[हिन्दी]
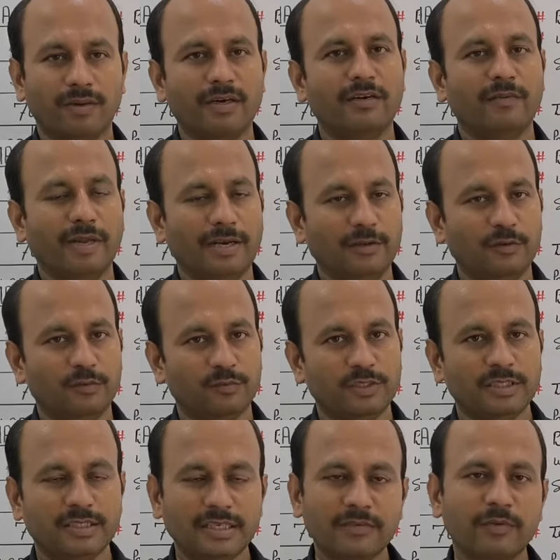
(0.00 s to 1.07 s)
फंड वैल्यू
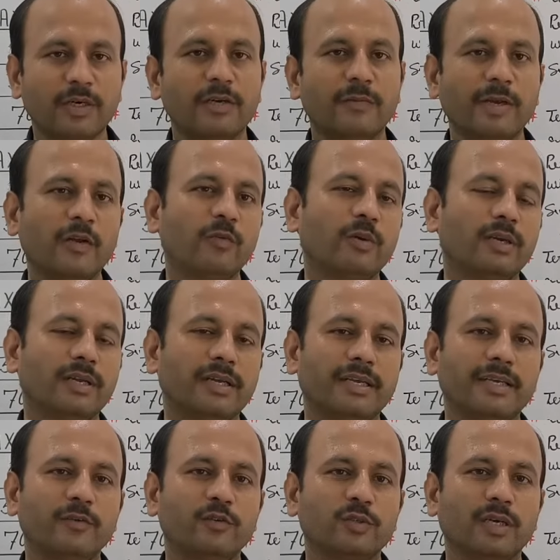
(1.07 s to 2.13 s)
जितनी फंड वैल्यू बन
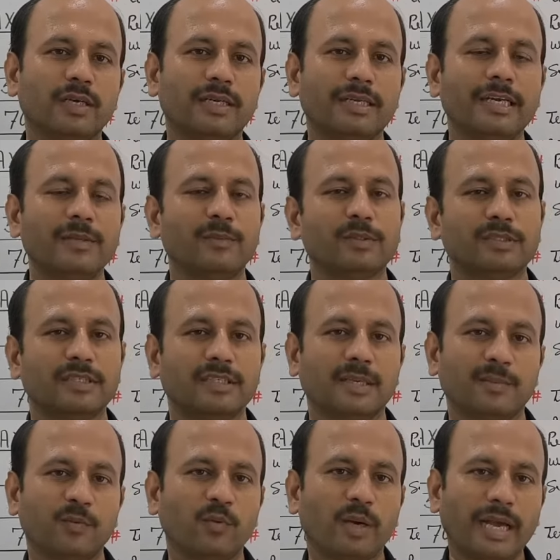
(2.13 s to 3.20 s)
रही है उसका डेढ़ परसेंट
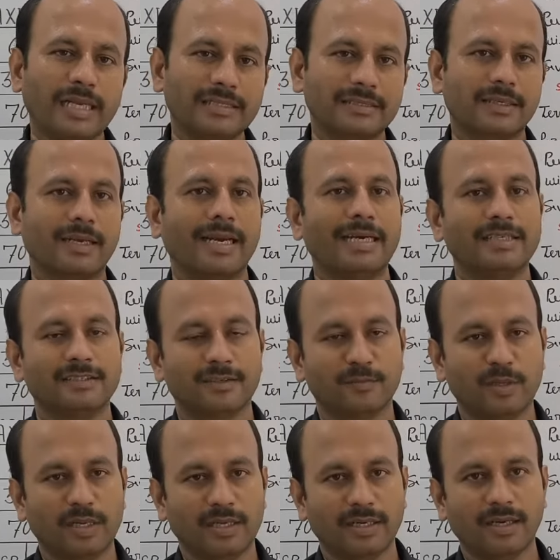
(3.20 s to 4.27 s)
आपको एक्स्ट्रा एडिशन
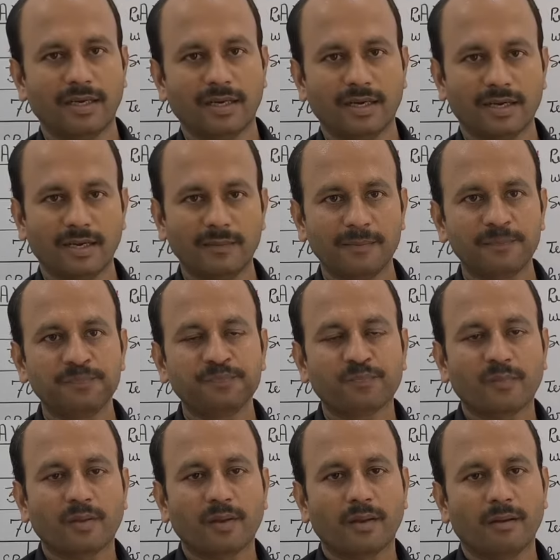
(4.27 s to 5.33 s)
मिलेगा अगर आप
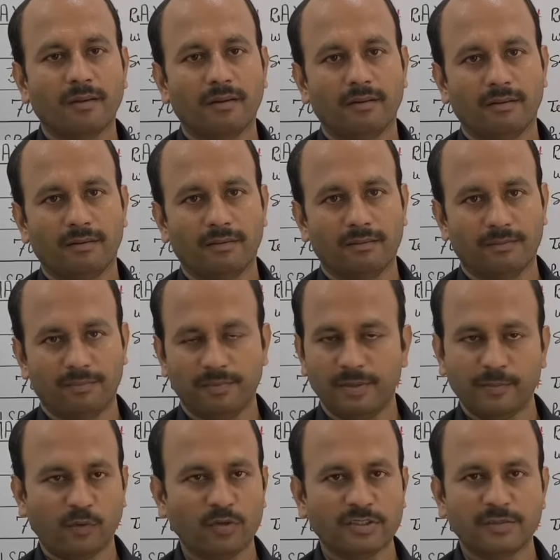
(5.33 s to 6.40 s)
आ,
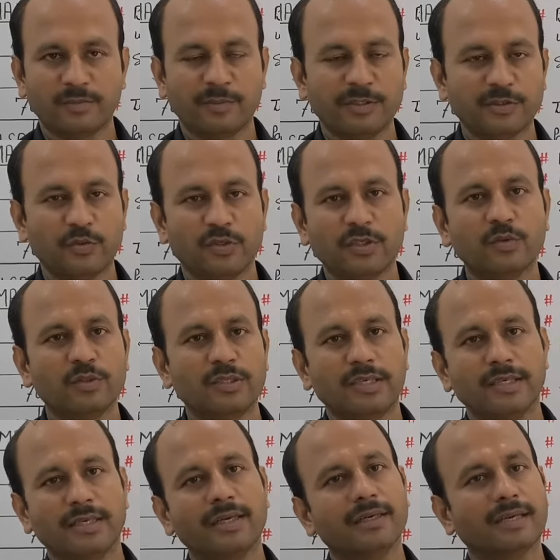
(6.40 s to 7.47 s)
की पॉलिसी में मेच्योरिटी होती
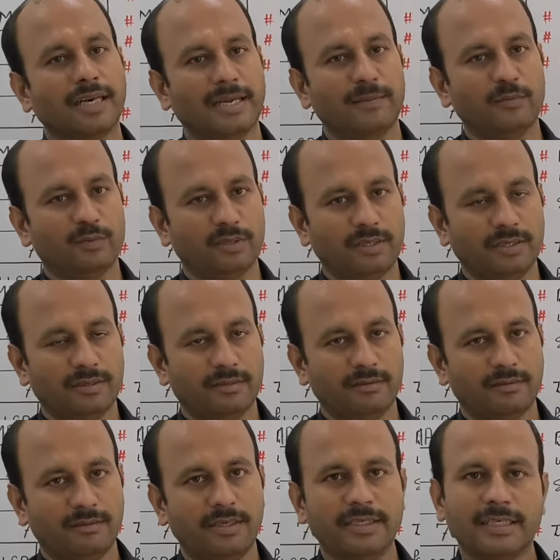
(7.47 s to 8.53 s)
है या क्लेम होता है
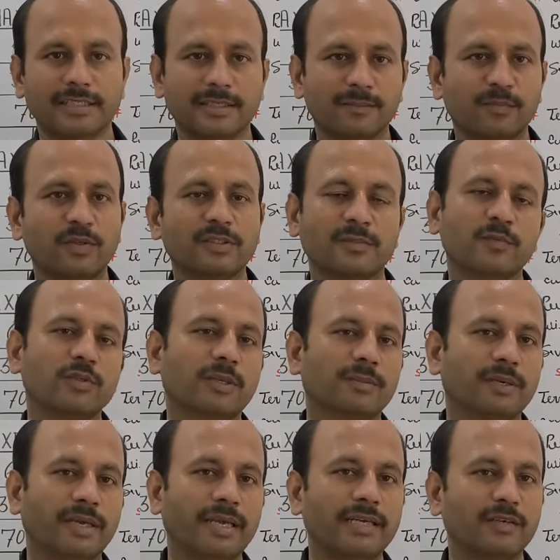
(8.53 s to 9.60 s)
एक एग्जांपल सपोज
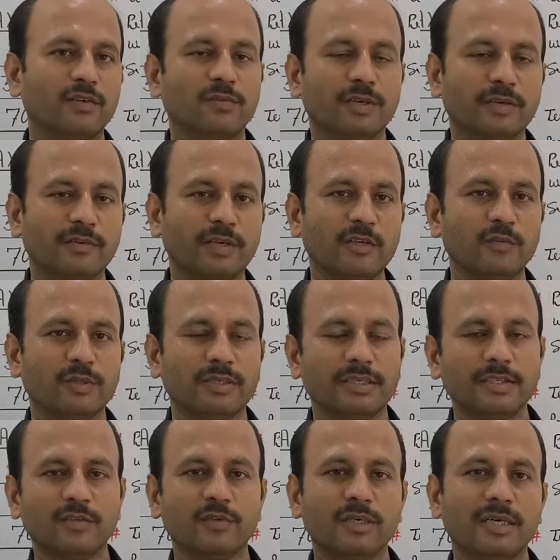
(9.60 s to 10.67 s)
आपका एक करोड़ फंड वैल्यू बन
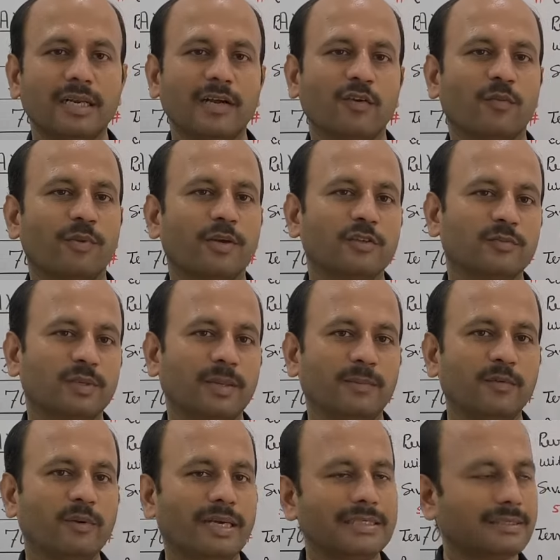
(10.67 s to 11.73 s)
रही है तो डेढ़ लाख रुपया उसमें
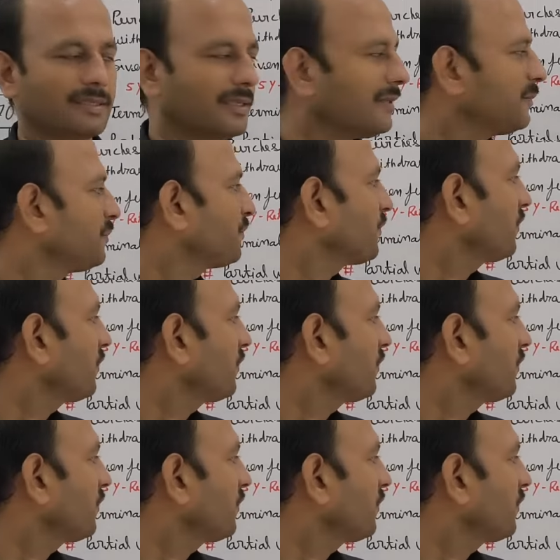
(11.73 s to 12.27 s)
आपको एक्स्ट्रा